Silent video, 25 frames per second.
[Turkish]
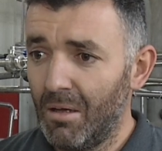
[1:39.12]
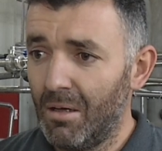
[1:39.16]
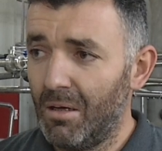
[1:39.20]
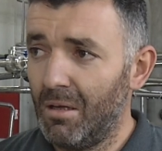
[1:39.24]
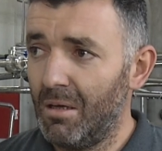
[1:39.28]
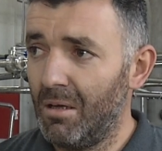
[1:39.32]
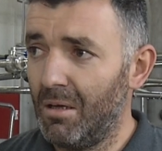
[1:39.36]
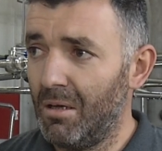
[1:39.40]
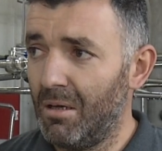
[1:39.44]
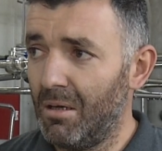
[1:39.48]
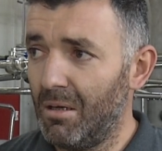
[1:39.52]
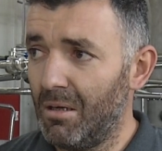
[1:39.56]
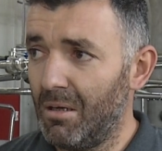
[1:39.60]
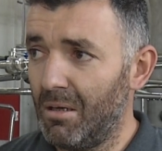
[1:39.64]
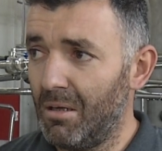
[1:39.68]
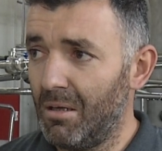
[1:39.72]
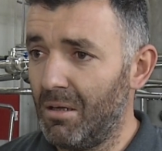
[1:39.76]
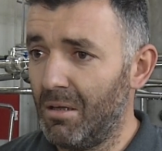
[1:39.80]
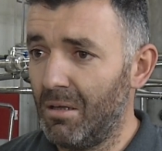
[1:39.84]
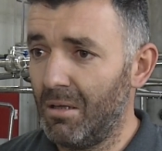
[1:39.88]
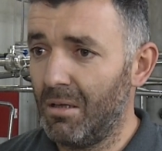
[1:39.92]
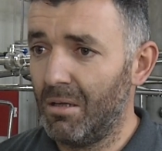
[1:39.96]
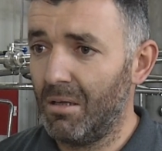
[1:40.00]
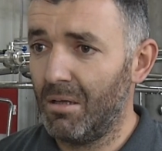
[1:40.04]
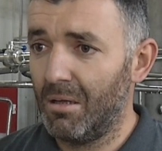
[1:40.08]

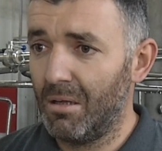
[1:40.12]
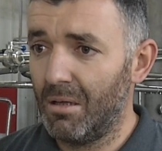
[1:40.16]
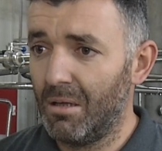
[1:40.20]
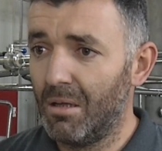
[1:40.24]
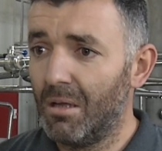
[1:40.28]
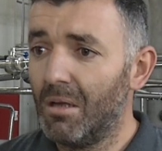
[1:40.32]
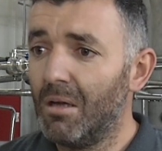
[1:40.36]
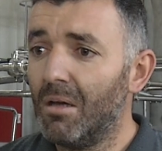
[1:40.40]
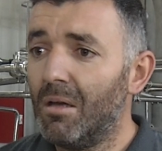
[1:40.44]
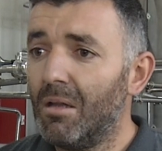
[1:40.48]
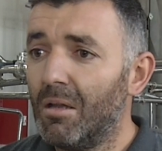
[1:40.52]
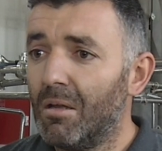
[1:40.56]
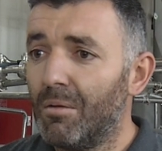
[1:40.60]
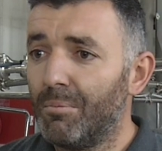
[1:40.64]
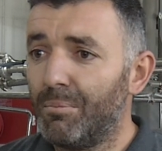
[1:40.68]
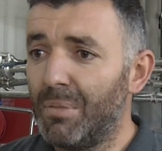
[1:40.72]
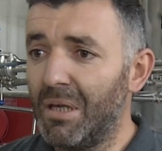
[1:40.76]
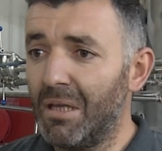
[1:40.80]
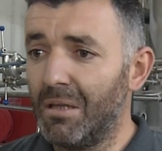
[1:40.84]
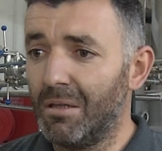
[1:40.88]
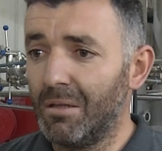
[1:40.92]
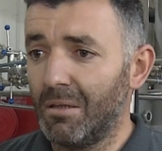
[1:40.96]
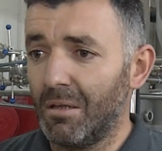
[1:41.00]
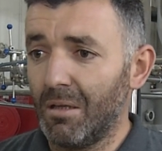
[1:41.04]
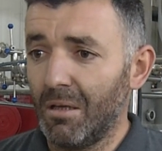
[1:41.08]
e,
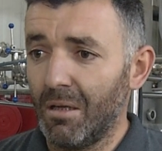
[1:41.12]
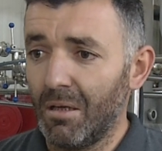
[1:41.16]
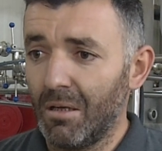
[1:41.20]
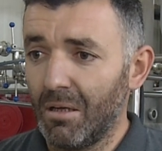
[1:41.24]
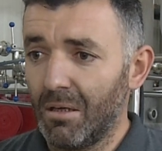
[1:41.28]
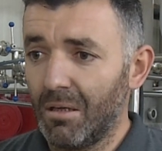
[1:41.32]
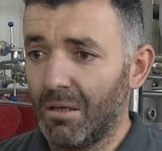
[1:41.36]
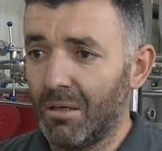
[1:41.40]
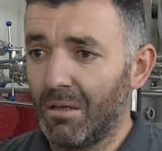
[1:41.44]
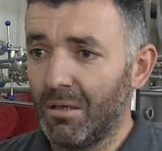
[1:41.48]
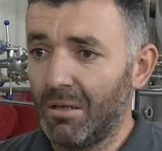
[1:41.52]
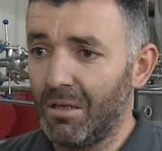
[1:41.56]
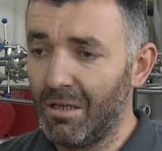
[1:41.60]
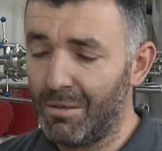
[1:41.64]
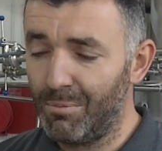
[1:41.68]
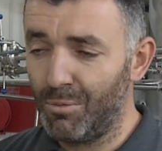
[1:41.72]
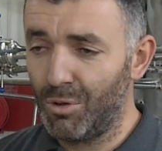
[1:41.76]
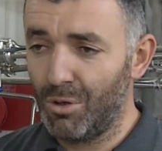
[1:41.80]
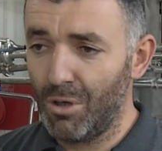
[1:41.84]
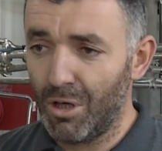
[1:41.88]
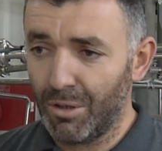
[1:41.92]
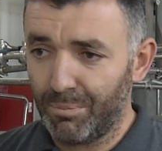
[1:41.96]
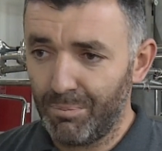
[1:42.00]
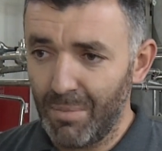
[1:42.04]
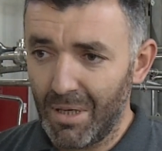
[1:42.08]

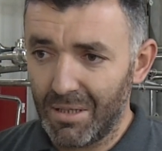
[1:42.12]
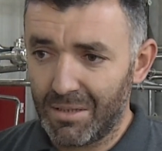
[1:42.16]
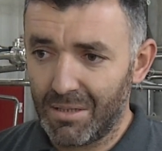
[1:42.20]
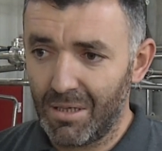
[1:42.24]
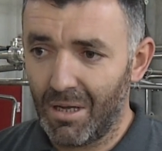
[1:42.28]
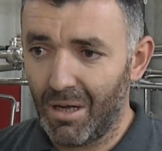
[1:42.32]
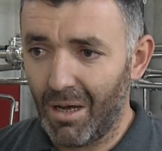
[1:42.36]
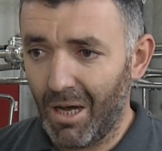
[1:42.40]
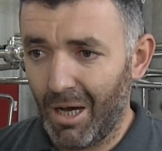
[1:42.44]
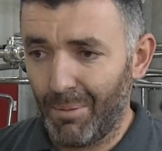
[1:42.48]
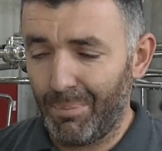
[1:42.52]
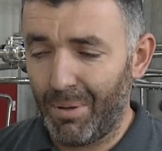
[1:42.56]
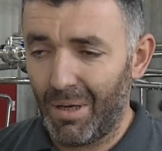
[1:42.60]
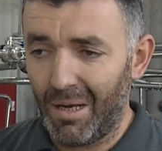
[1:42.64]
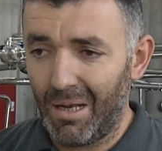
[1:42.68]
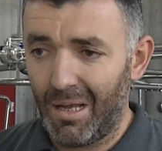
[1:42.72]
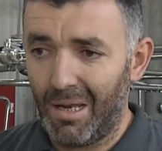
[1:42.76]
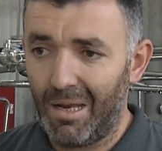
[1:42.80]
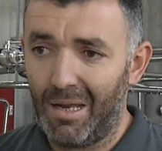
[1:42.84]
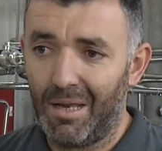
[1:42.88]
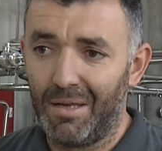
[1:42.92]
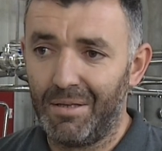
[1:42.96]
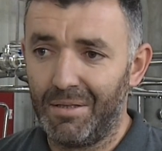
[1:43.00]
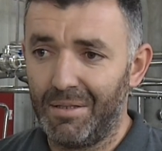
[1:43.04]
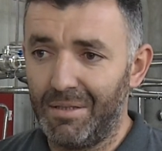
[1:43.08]
1024 e, metre kapalı
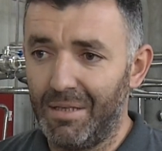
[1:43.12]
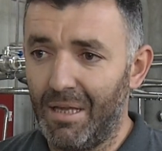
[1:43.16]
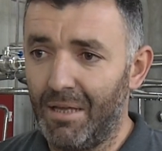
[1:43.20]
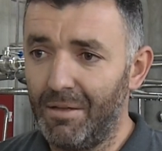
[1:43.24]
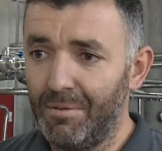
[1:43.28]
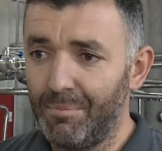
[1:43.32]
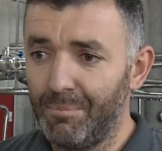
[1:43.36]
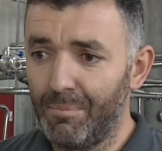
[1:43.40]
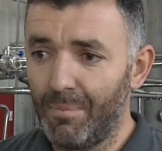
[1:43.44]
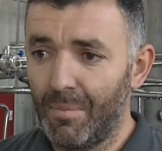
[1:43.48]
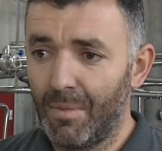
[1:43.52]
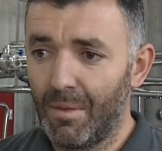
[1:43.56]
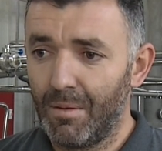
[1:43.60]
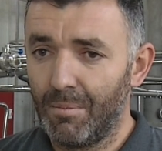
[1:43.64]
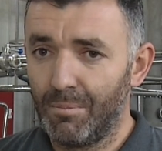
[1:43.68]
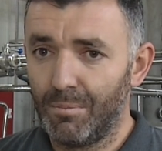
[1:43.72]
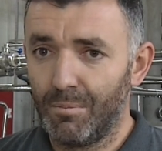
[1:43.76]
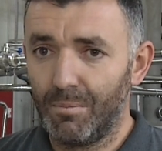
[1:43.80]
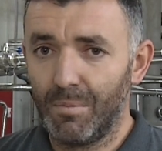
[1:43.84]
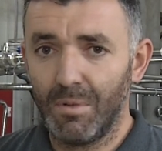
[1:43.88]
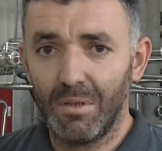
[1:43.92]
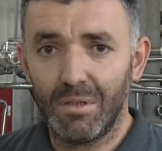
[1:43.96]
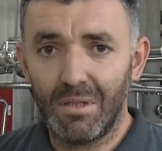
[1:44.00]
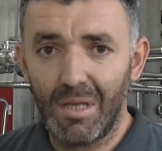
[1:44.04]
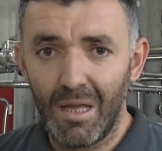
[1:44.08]
alanından
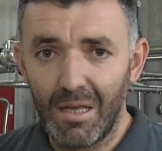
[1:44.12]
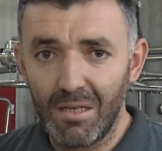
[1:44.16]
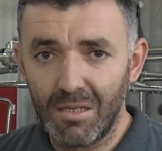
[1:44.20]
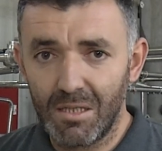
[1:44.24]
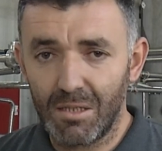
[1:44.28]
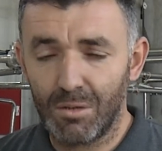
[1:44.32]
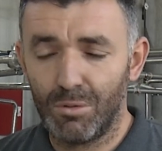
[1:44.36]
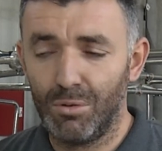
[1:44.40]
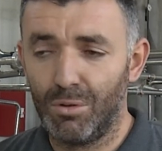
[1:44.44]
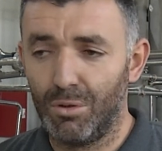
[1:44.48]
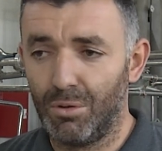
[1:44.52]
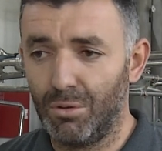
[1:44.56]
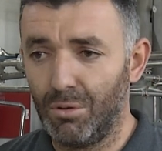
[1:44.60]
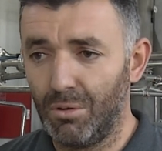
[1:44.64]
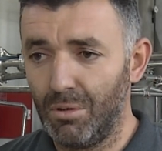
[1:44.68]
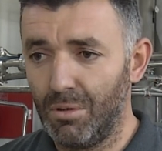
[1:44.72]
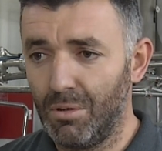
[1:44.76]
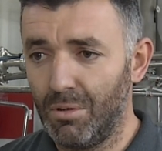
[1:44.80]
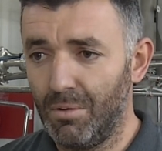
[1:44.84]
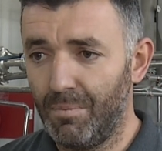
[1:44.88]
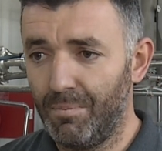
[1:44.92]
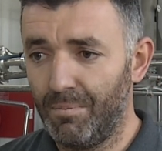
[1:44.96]
bir tesis kurduk.